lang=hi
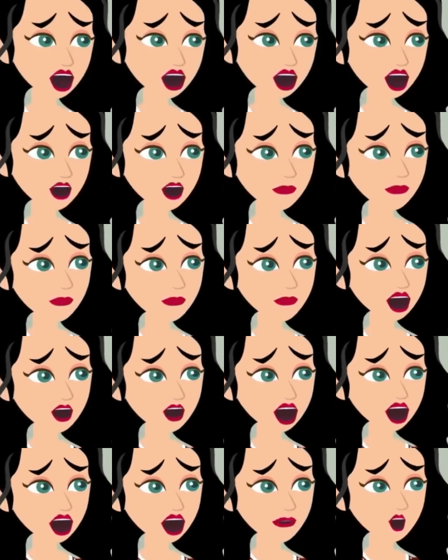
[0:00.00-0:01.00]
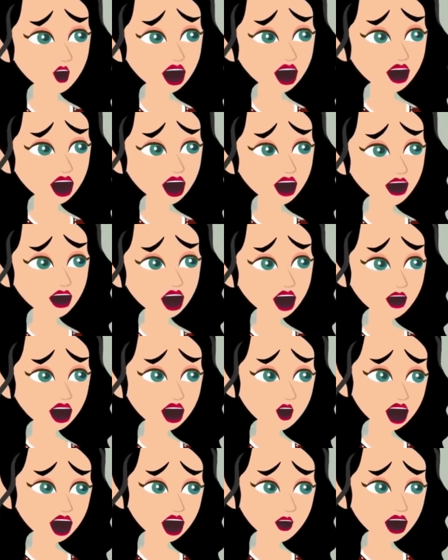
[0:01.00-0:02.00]
माँ अब आप काम करने
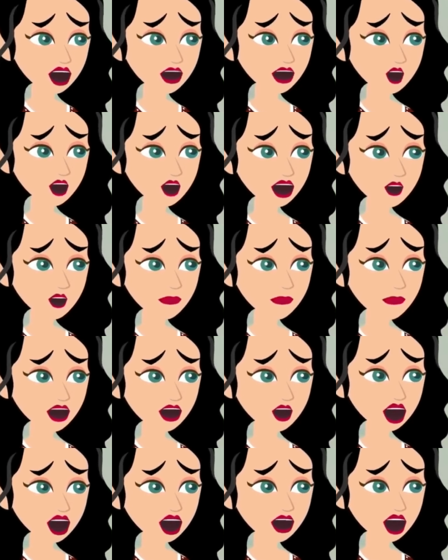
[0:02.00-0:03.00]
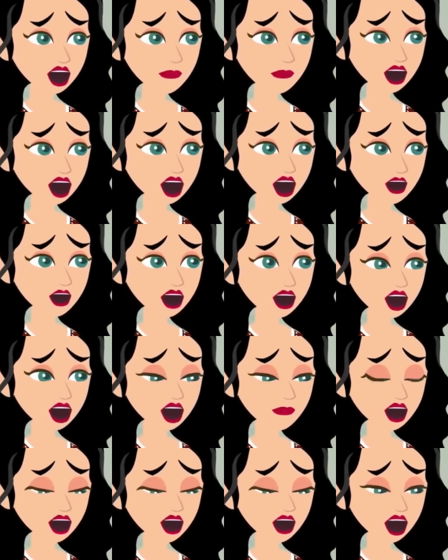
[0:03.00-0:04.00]
नहीं जाओगी क्योंकि डॉक्टर ने मना
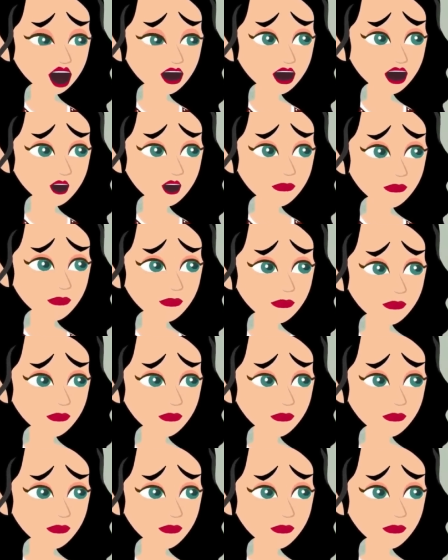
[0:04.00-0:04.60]
किया है